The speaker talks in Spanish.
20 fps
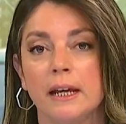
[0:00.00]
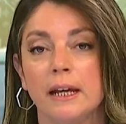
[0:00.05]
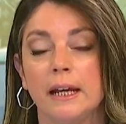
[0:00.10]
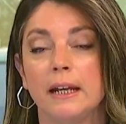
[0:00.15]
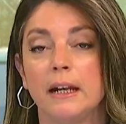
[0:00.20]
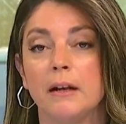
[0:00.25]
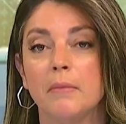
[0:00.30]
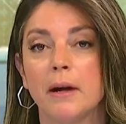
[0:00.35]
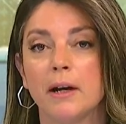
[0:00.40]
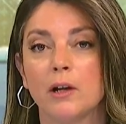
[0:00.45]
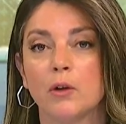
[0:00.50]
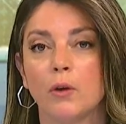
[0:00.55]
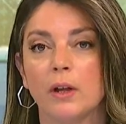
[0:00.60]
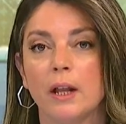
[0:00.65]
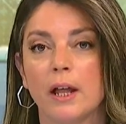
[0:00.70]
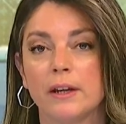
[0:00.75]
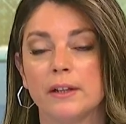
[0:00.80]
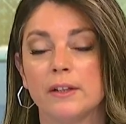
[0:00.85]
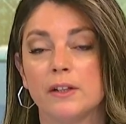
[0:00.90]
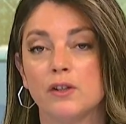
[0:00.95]
en el marco de
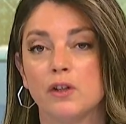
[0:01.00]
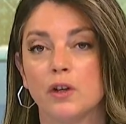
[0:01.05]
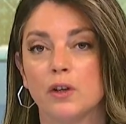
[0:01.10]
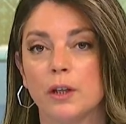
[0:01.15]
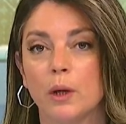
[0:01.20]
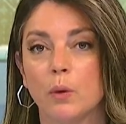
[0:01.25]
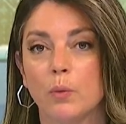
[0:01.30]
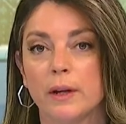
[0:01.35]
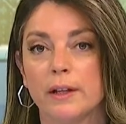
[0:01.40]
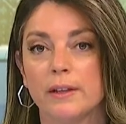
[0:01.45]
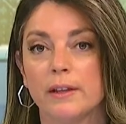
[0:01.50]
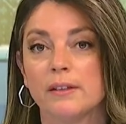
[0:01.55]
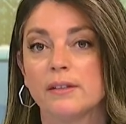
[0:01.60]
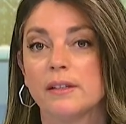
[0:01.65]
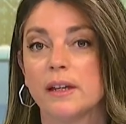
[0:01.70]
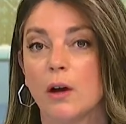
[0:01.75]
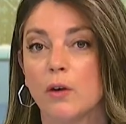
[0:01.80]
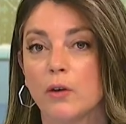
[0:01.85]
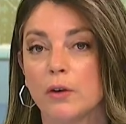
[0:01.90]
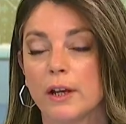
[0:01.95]
la rendición de cuentas
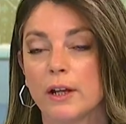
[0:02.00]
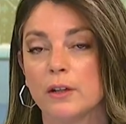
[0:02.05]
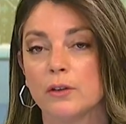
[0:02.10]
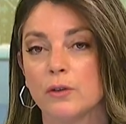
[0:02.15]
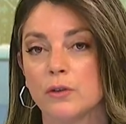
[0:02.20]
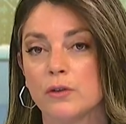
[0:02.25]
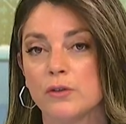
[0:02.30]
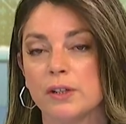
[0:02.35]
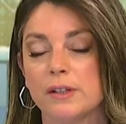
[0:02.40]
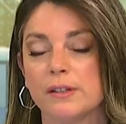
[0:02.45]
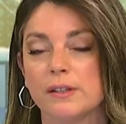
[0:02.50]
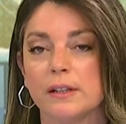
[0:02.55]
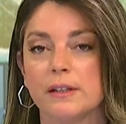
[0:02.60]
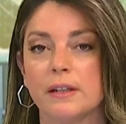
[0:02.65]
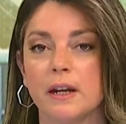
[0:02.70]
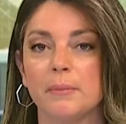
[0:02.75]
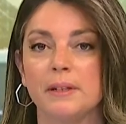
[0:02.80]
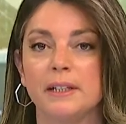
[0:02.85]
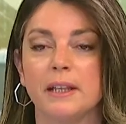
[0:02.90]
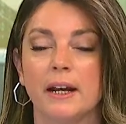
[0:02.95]
y ahora entonces se
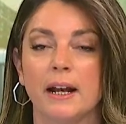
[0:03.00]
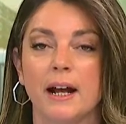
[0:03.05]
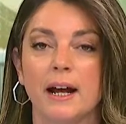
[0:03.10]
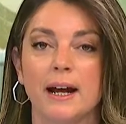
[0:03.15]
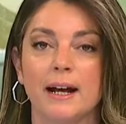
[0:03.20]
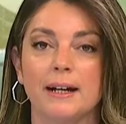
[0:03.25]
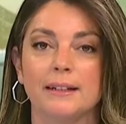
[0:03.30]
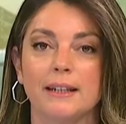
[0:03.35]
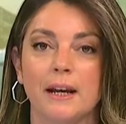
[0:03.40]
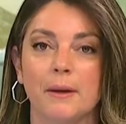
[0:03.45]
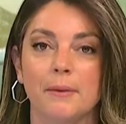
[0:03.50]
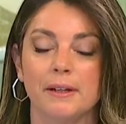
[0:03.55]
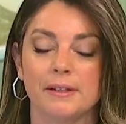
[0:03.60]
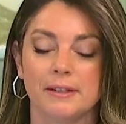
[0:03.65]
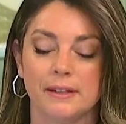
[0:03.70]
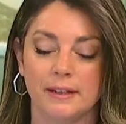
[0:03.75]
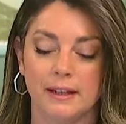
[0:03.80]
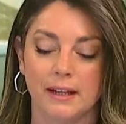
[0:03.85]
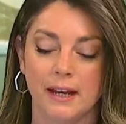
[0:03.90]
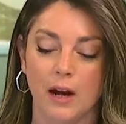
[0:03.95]
tramitará a
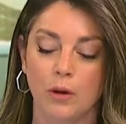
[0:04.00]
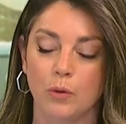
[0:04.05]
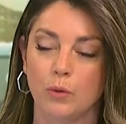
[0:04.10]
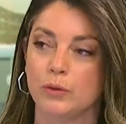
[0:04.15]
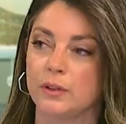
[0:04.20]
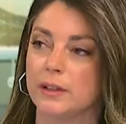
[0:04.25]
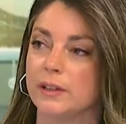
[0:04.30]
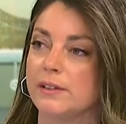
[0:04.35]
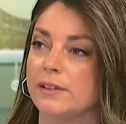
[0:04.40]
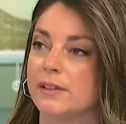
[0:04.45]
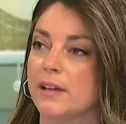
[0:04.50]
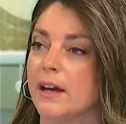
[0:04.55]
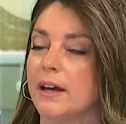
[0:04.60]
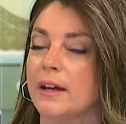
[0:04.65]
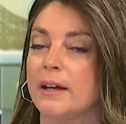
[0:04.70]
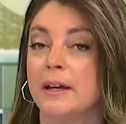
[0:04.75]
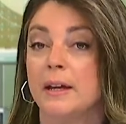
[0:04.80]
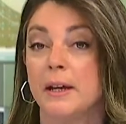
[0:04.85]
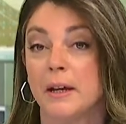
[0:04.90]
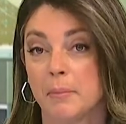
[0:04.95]
través de la justicia.
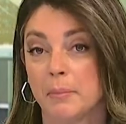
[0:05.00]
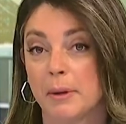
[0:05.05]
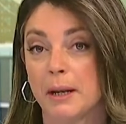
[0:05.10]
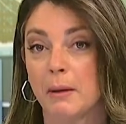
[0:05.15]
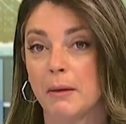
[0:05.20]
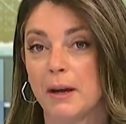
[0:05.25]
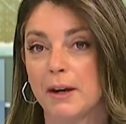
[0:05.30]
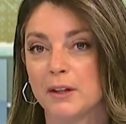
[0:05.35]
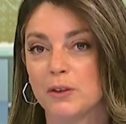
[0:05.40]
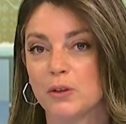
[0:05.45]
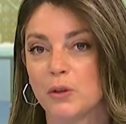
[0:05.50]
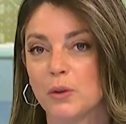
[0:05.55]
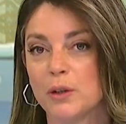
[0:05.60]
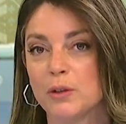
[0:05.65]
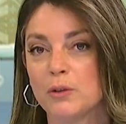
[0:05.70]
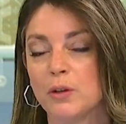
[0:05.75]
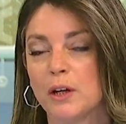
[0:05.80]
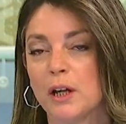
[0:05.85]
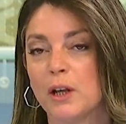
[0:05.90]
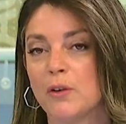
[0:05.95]
Para hablar de todo
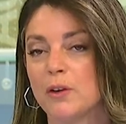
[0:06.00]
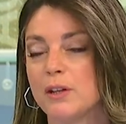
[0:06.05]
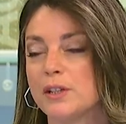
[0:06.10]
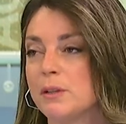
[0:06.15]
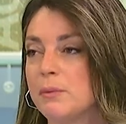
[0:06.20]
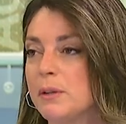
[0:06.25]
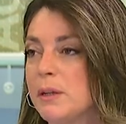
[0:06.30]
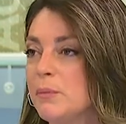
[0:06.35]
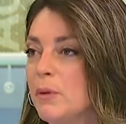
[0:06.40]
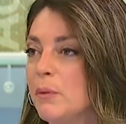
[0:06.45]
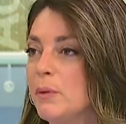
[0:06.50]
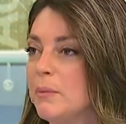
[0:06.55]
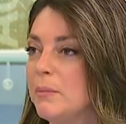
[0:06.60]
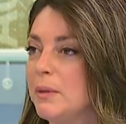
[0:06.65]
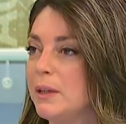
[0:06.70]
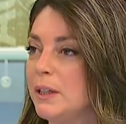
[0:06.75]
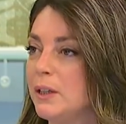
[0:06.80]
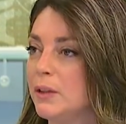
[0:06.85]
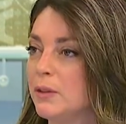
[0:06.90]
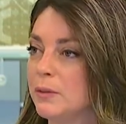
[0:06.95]
esto es que lo recibimos.
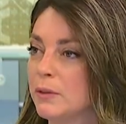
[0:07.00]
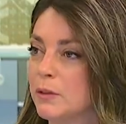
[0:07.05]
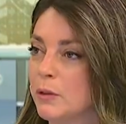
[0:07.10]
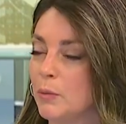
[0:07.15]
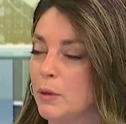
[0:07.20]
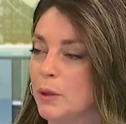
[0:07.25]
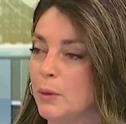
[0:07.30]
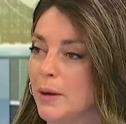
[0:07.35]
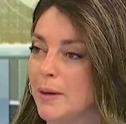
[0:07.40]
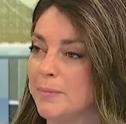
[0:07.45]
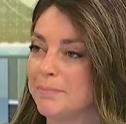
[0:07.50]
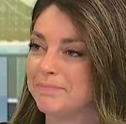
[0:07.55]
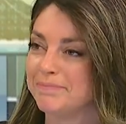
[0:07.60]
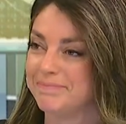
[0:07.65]
Bienvenido, ¿cómo le va?